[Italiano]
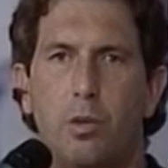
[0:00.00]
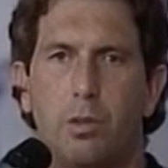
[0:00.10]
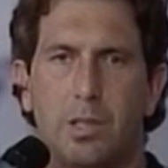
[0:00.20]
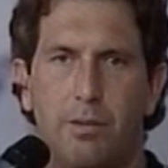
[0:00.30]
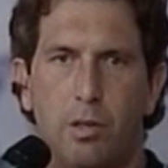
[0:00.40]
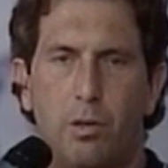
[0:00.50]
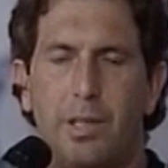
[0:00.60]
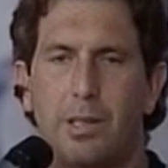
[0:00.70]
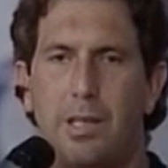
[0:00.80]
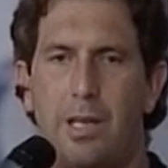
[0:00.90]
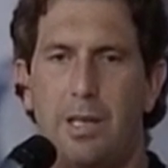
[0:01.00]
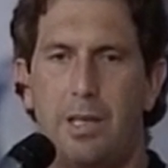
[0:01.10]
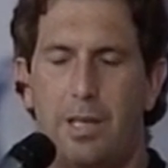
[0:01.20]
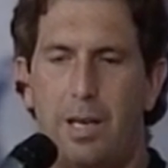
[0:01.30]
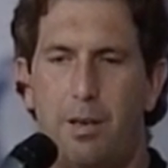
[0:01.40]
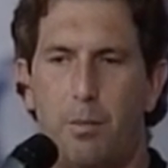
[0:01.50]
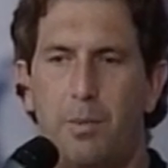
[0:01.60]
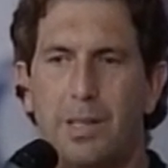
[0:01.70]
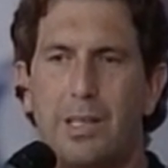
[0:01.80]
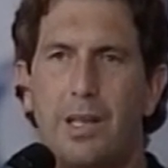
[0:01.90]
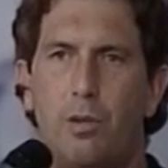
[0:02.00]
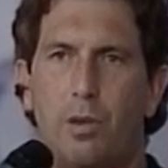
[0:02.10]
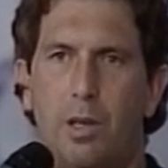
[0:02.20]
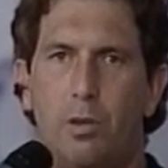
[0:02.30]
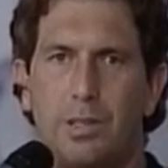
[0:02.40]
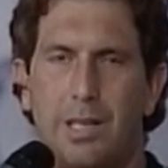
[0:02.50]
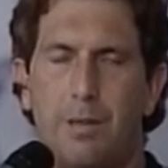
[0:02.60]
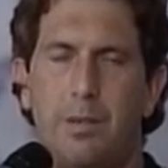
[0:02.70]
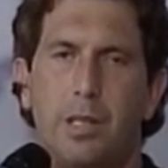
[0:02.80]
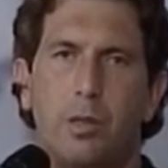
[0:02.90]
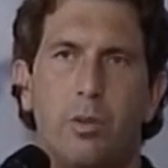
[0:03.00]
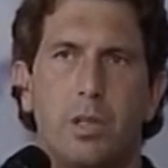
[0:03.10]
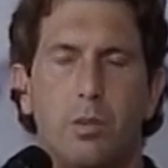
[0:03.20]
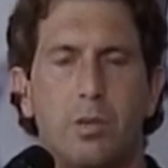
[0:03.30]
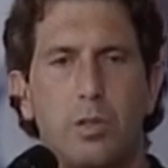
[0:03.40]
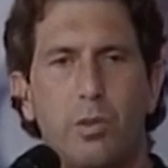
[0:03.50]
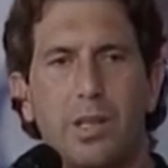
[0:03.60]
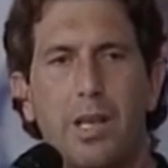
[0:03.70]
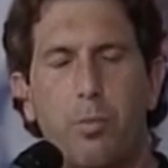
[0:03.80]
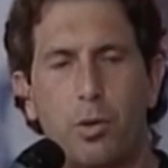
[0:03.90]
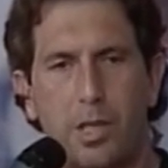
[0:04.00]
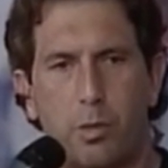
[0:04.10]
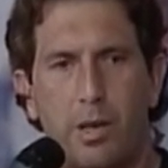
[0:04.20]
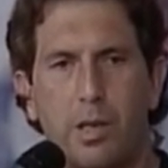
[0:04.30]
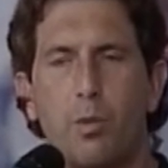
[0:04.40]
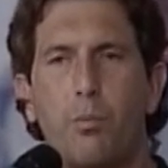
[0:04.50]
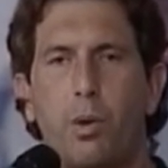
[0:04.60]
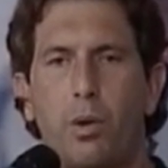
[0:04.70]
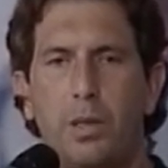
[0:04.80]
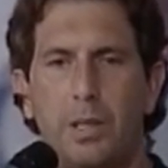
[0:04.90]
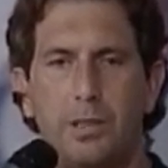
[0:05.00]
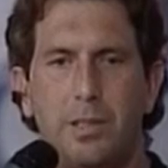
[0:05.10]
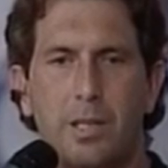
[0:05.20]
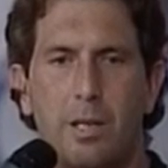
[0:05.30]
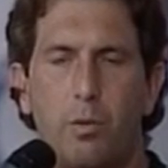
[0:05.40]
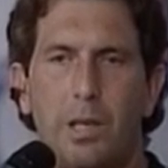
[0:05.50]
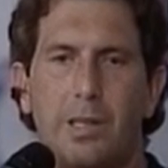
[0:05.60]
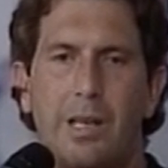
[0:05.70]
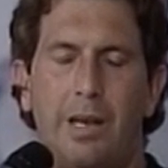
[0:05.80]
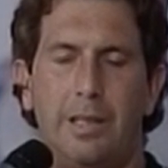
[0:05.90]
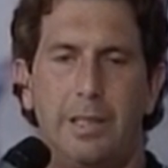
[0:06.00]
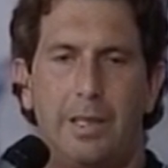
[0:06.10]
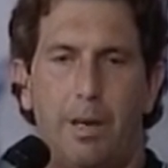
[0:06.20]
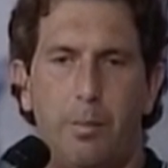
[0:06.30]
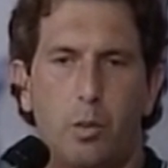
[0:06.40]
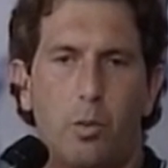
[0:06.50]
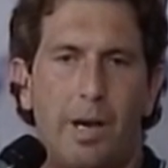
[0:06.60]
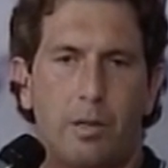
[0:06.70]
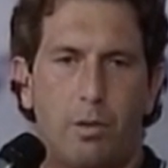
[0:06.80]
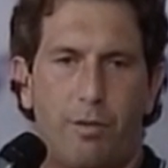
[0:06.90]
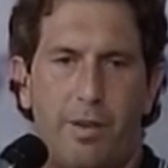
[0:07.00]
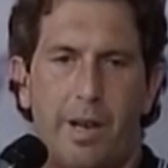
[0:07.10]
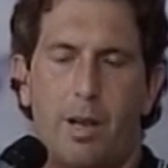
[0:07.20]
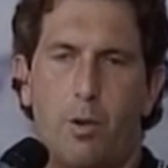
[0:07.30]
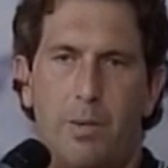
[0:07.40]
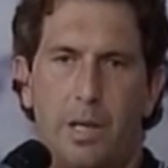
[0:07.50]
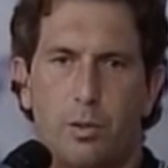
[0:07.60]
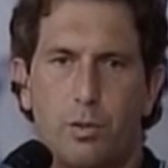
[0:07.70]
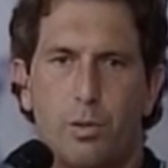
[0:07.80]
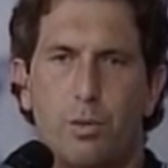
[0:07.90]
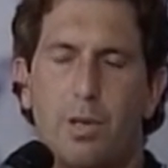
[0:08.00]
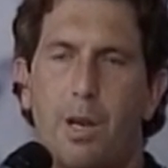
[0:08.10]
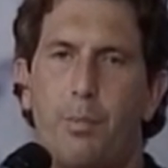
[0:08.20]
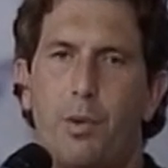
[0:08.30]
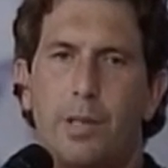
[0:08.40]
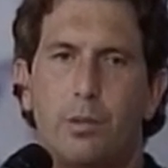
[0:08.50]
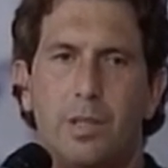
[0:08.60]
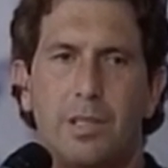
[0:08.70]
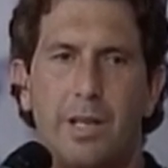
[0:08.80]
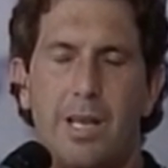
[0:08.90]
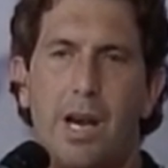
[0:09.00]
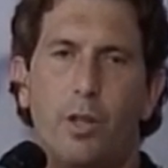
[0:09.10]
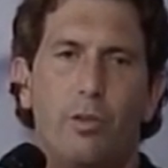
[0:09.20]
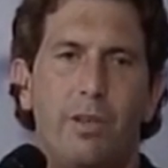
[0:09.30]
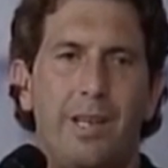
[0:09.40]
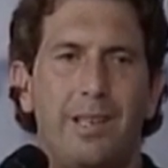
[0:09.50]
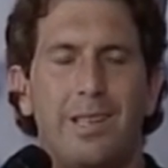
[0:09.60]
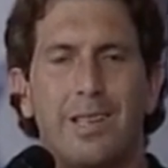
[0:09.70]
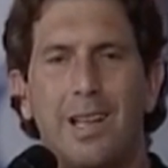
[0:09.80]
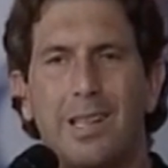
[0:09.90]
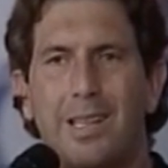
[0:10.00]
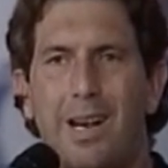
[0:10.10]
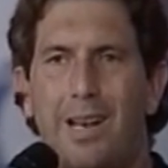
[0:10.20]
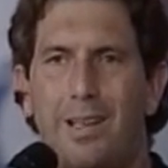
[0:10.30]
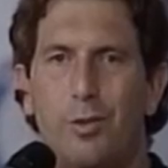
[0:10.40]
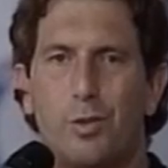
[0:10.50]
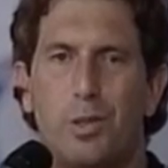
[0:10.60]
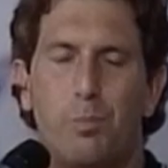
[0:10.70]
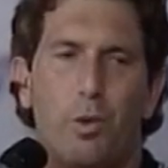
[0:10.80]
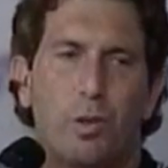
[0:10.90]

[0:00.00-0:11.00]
il mio tra virgolette eh, momentaneo allontanamento, una situazione che ha portato anche un po' di tranquillità. Abituato a fare come l'anno scorso un campionato di Serie A dove in realtà non si